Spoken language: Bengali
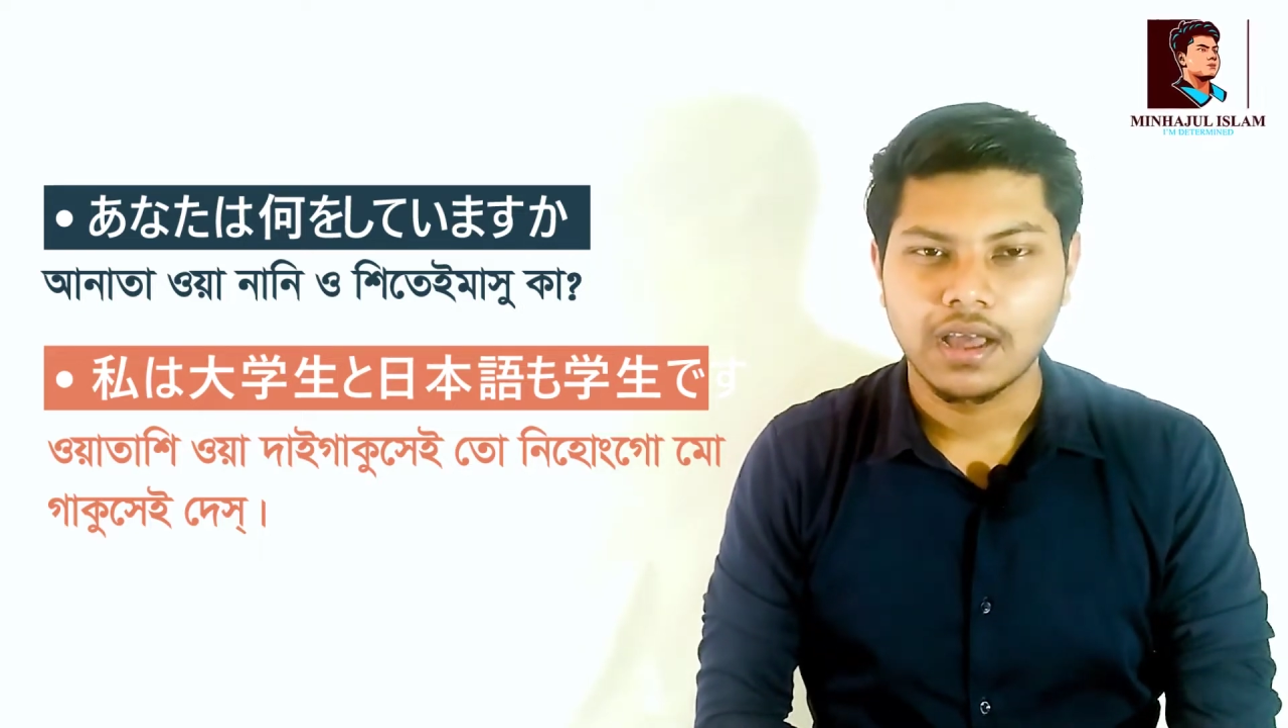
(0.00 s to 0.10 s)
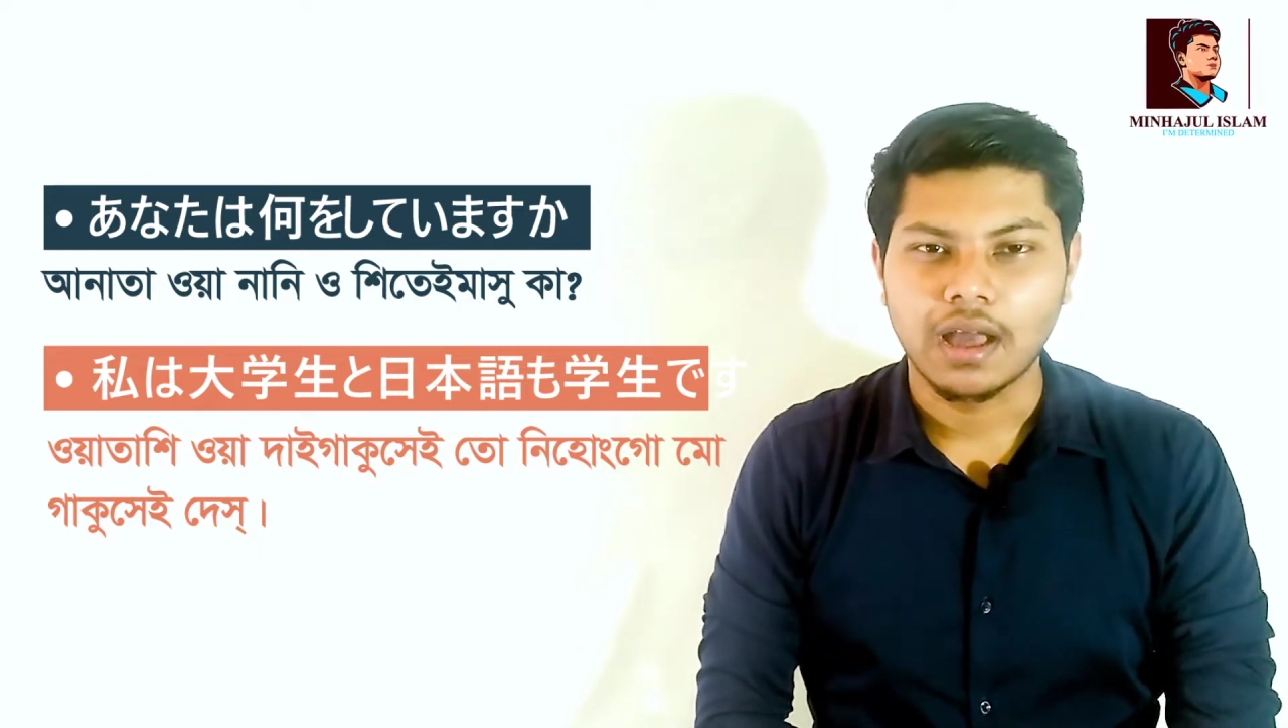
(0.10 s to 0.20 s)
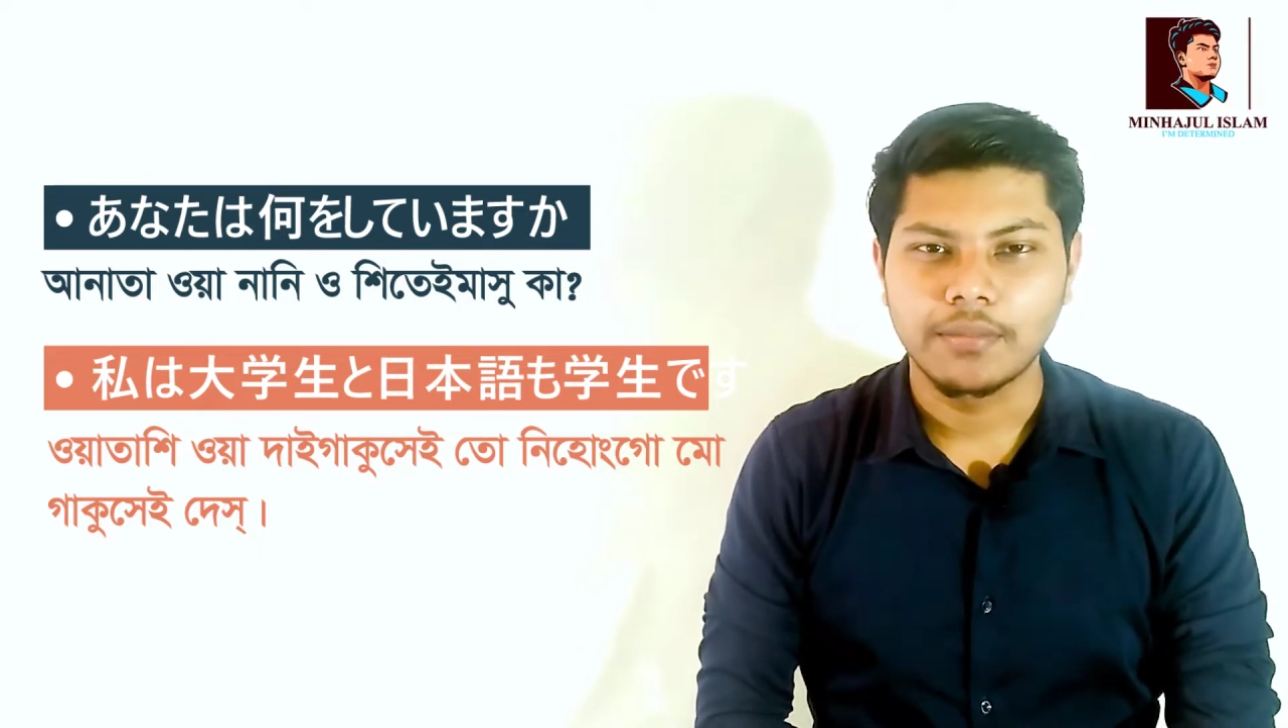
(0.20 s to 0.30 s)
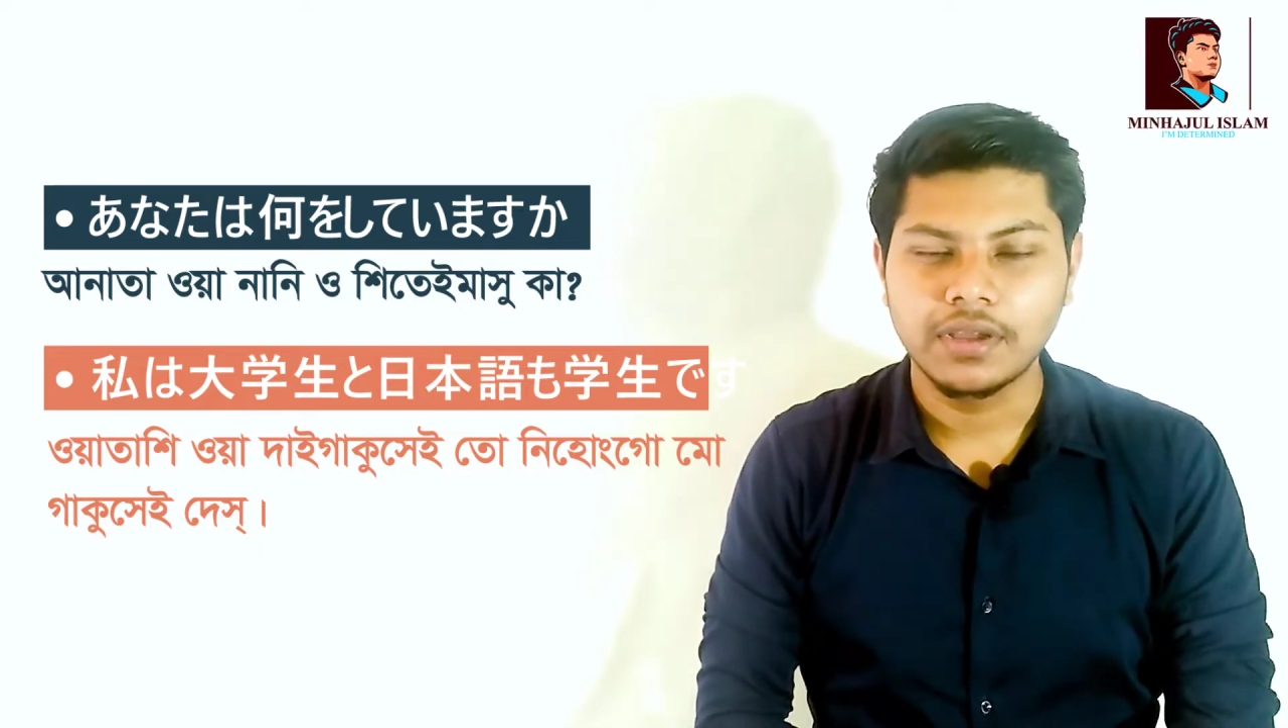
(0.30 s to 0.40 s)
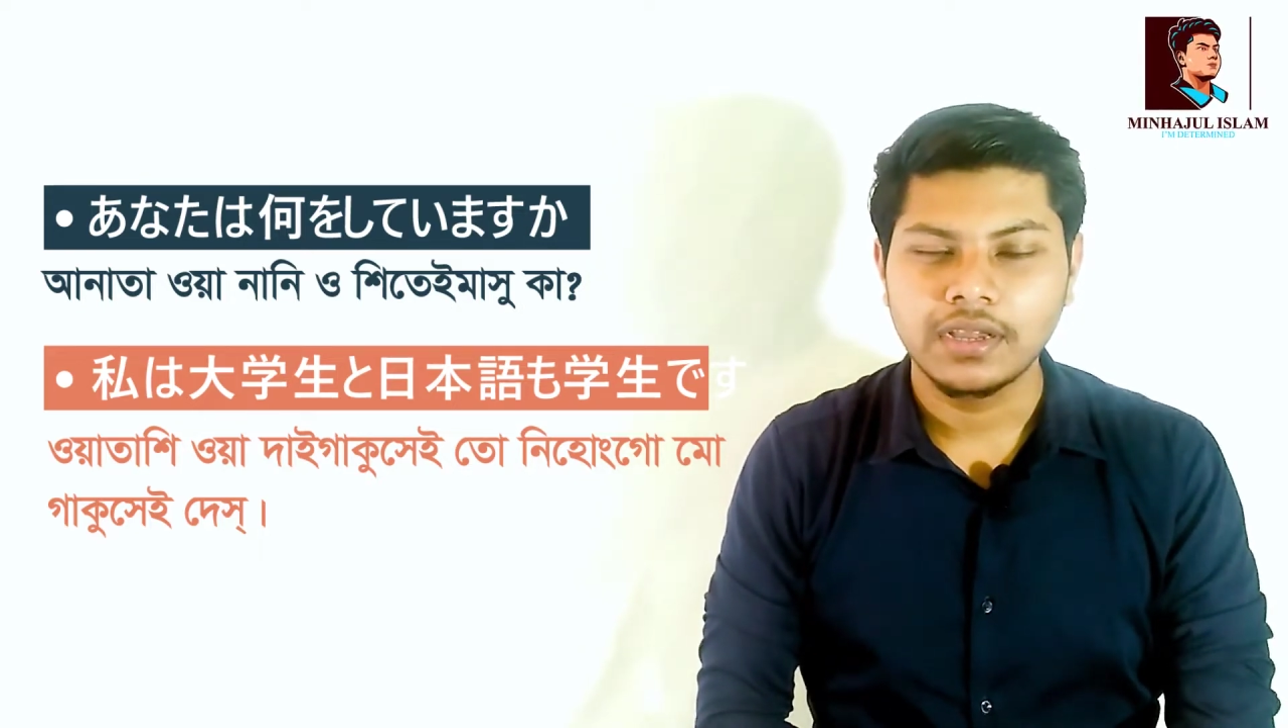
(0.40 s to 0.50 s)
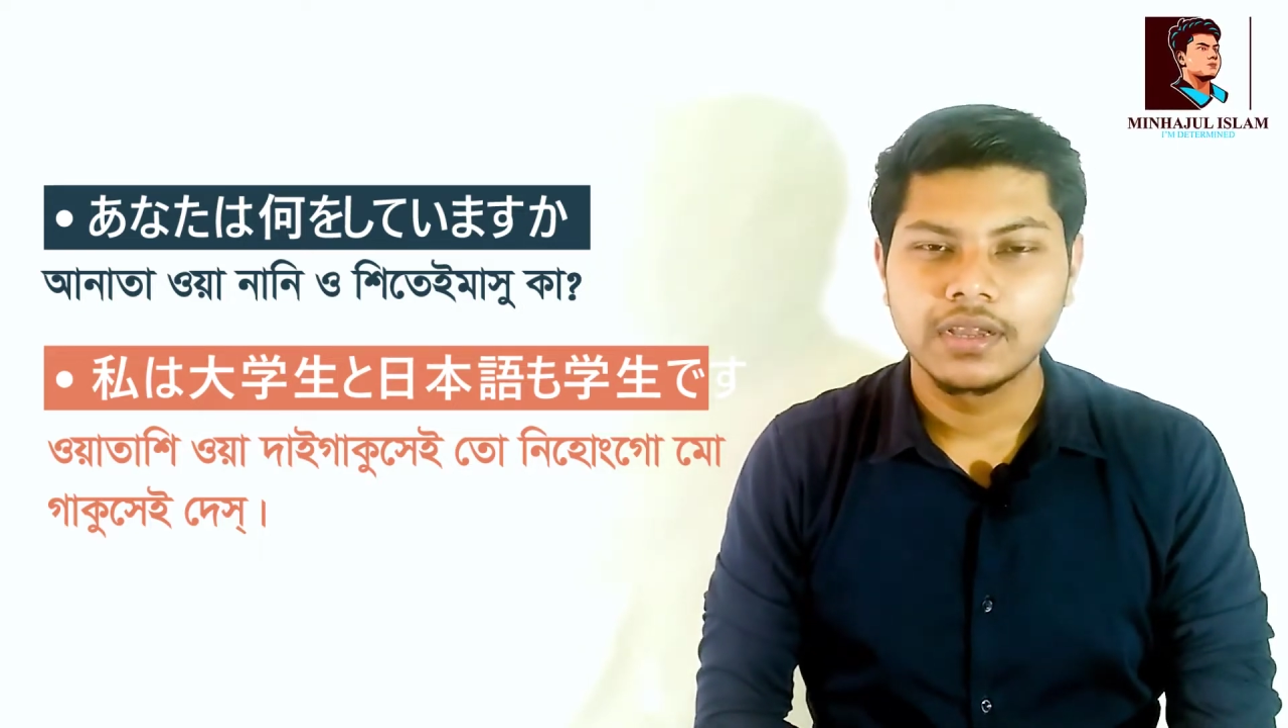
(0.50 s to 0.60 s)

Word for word: আমি